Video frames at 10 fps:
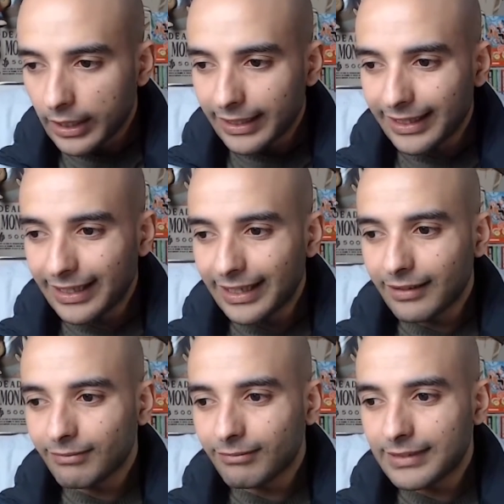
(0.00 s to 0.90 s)
Et
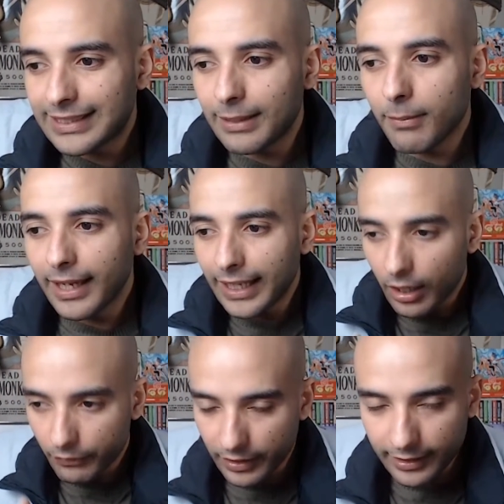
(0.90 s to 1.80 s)
ce qui m'a
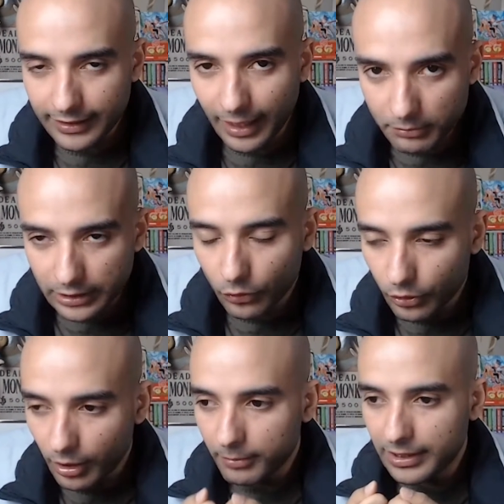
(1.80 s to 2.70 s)
énervé, il y a un petit truc quand
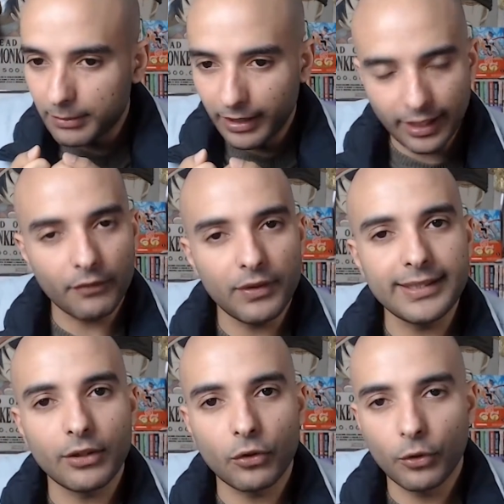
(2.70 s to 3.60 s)
même qui m'a énervé, c'est
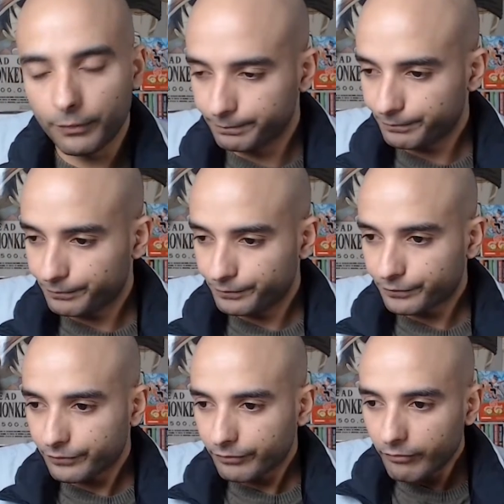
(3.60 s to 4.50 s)
que,
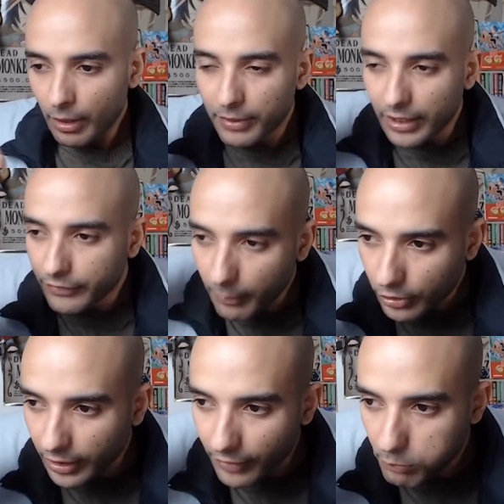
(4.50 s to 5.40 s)
bien évidemment, il y
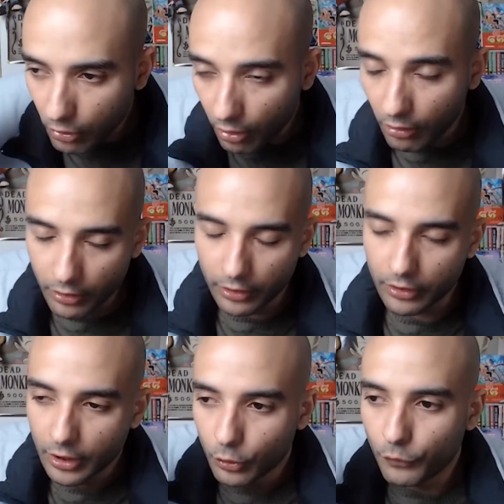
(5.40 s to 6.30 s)
avait le plan, euh,
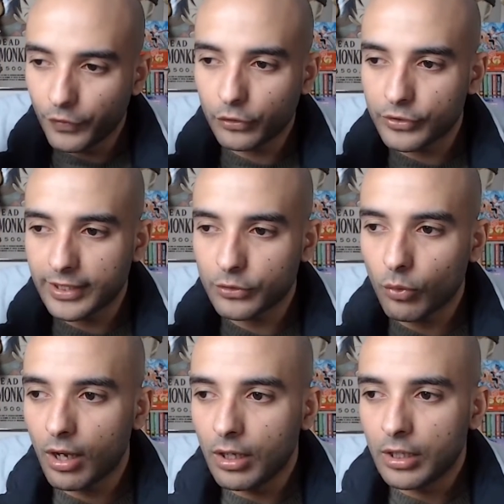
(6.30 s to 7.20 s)
le fait que ça soit,
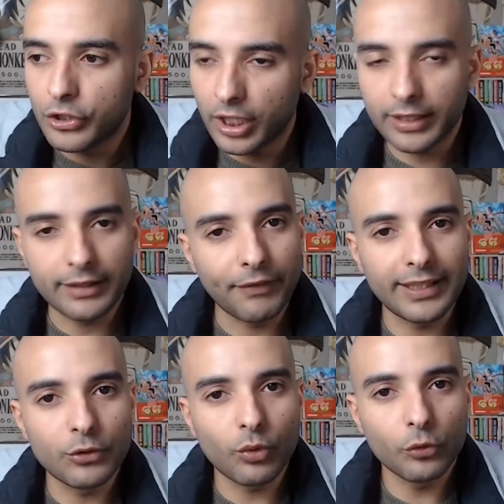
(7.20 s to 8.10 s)
enfin, qu'ils
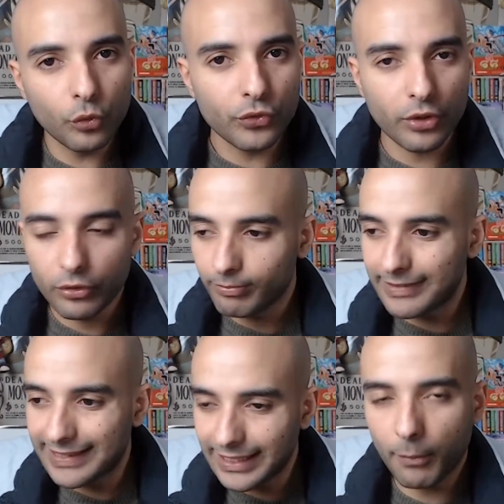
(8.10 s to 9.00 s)
soient tous
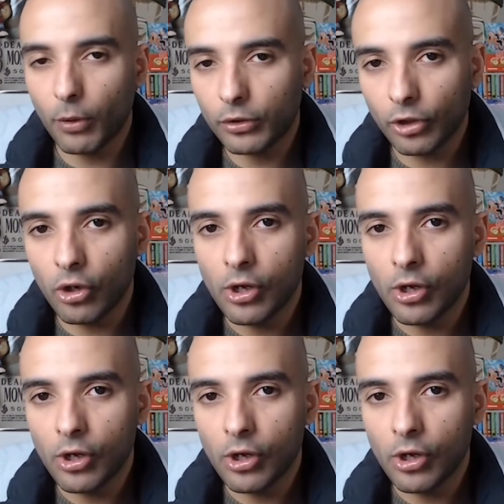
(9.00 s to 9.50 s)
si importants.